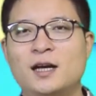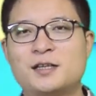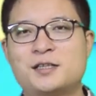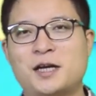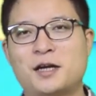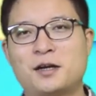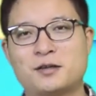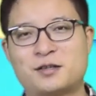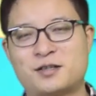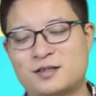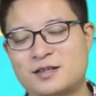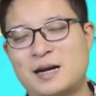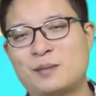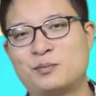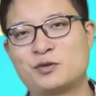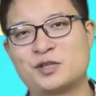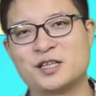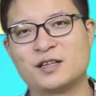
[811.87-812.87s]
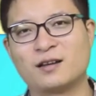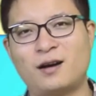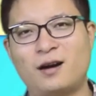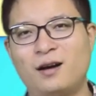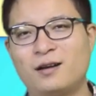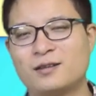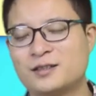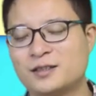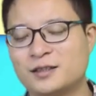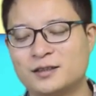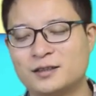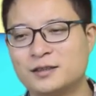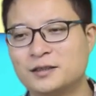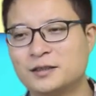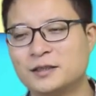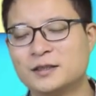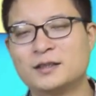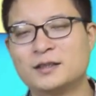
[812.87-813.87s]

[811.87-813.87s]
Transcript: 加到实在不行啊，这个，